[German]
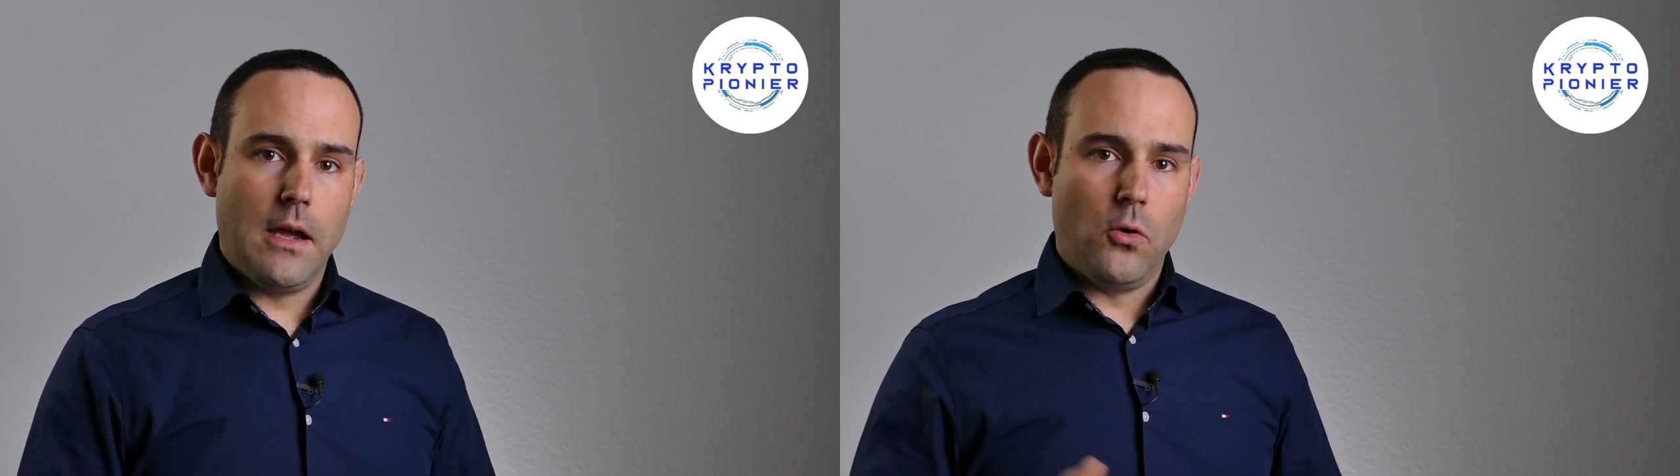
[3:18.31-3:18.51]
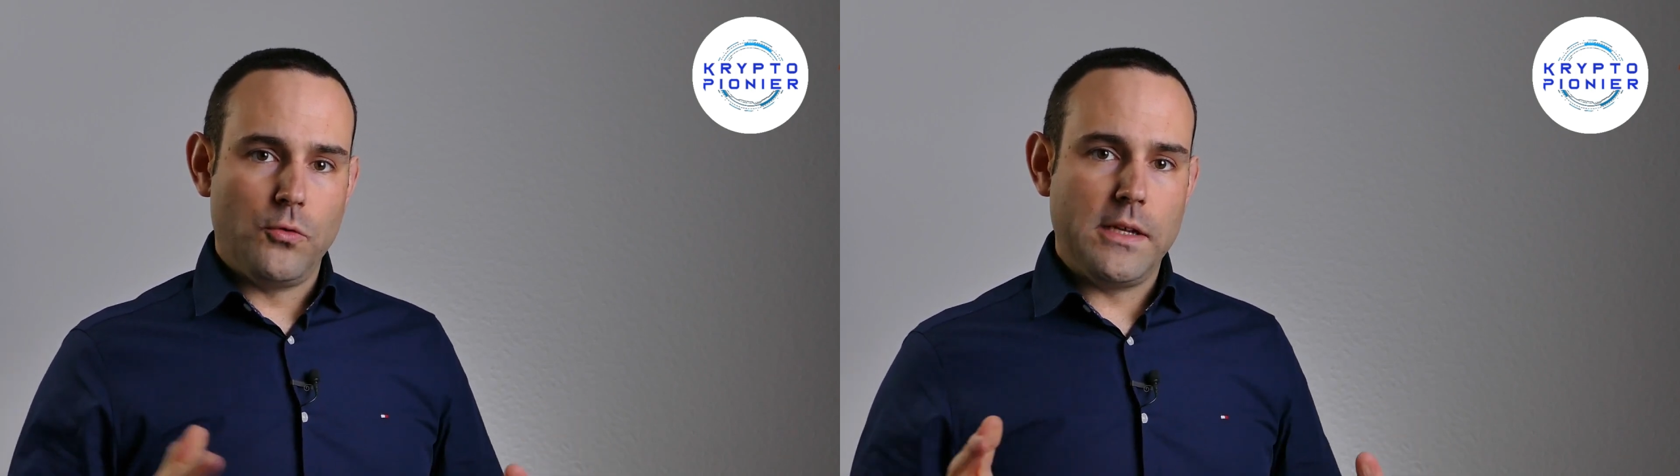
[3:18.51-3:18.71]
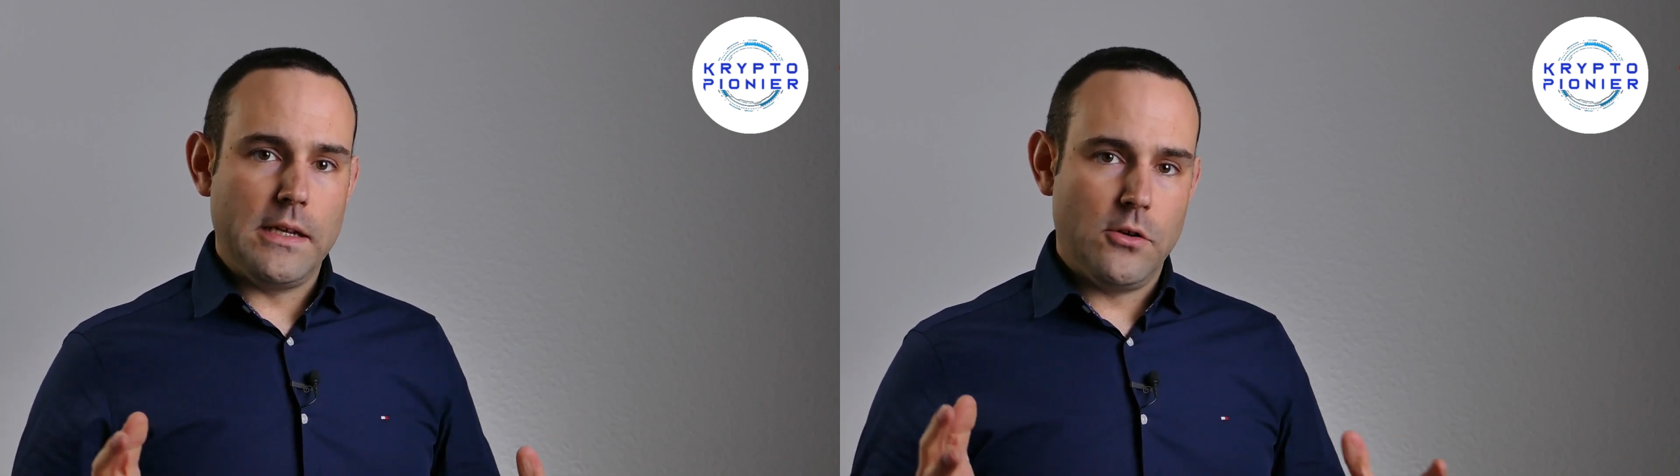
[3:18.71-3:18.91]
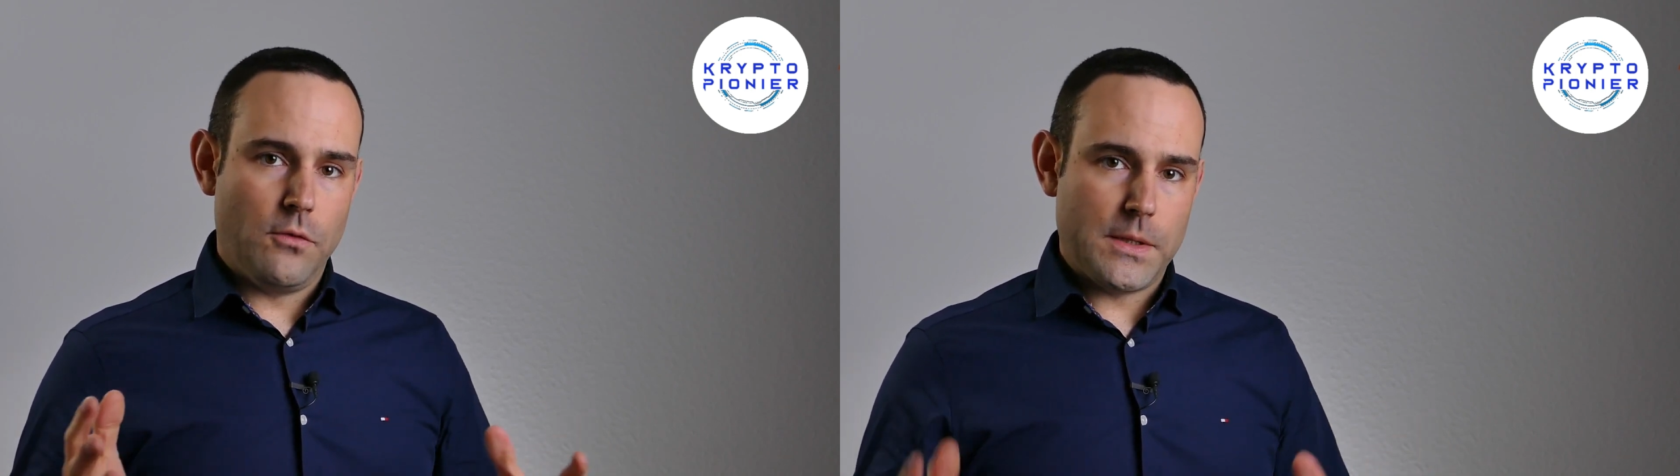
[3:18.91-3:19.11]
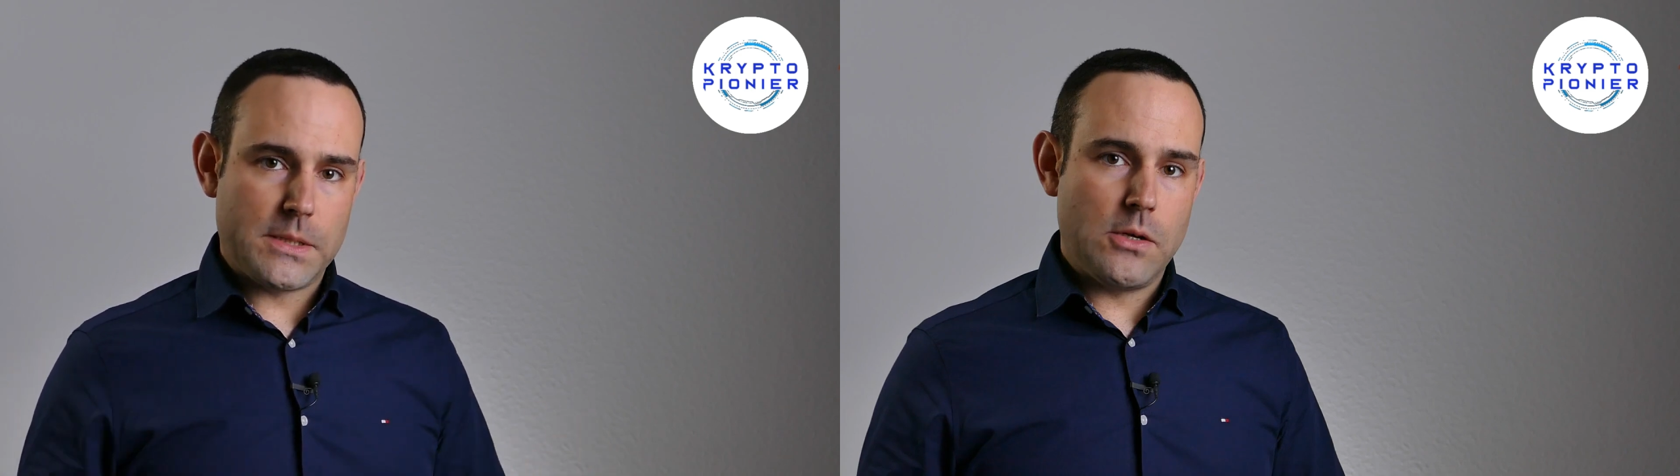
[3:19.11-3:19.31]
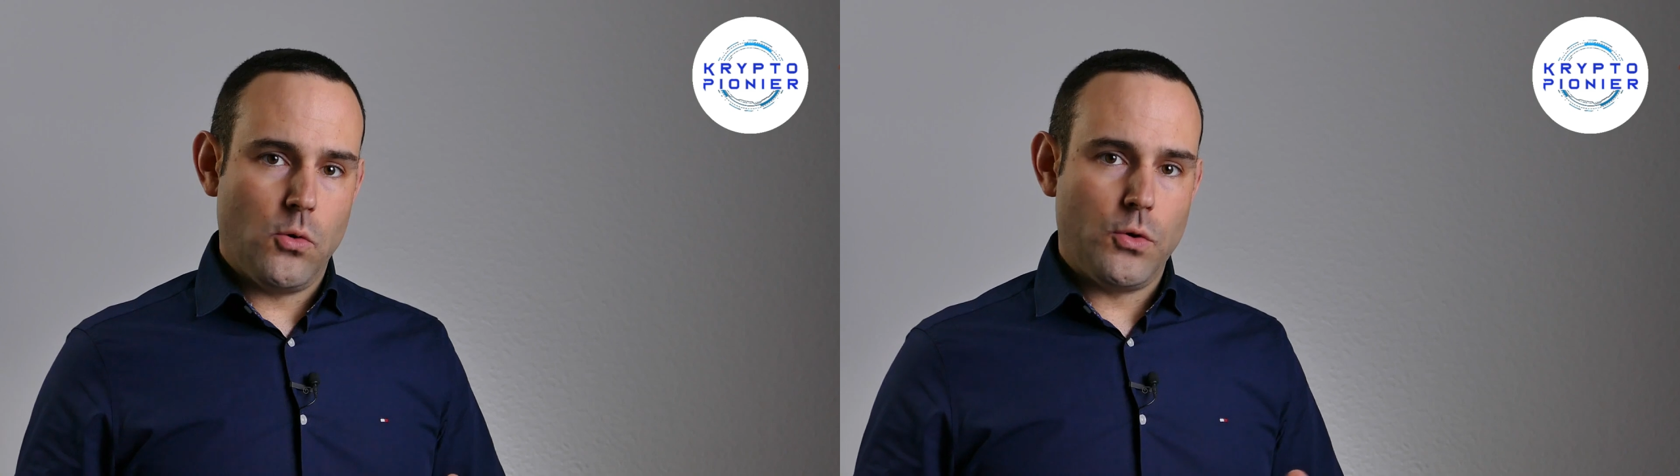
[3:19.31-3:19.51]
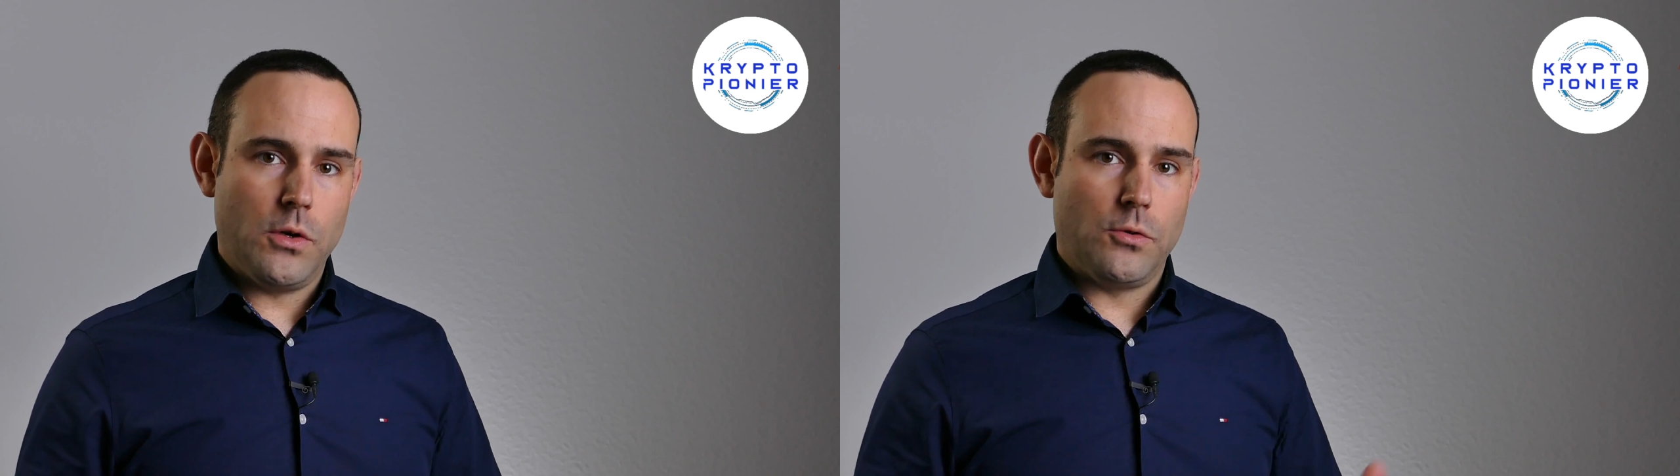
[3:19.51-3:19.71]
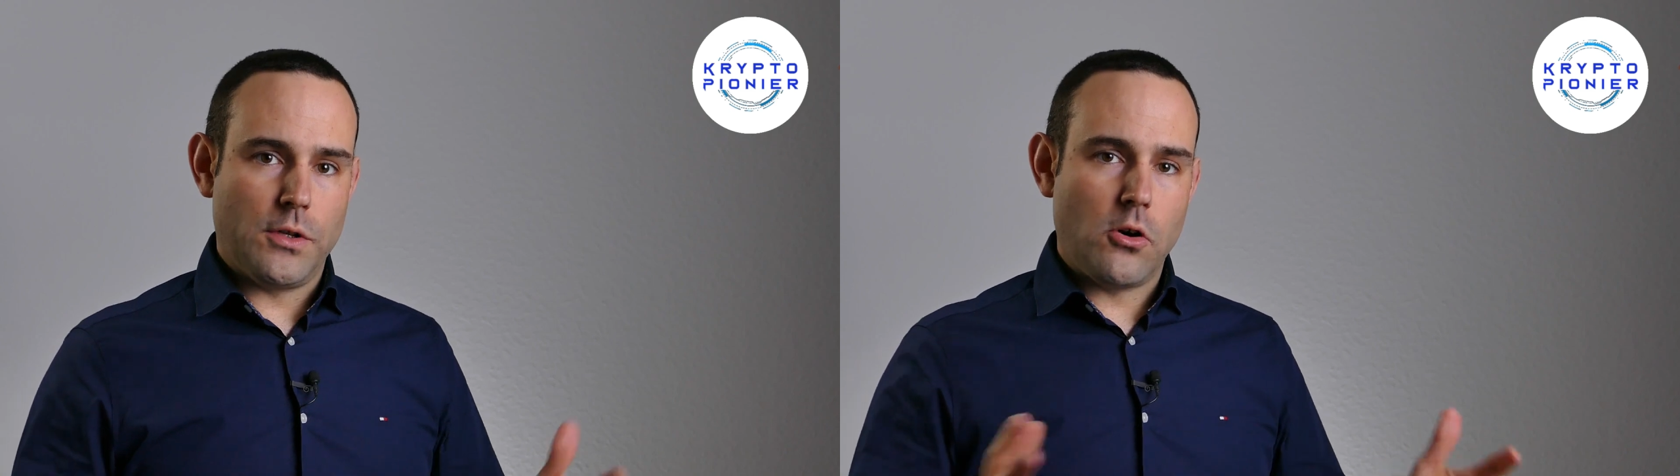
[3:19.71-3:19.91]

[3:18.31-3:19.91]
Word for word: und die Innovation oder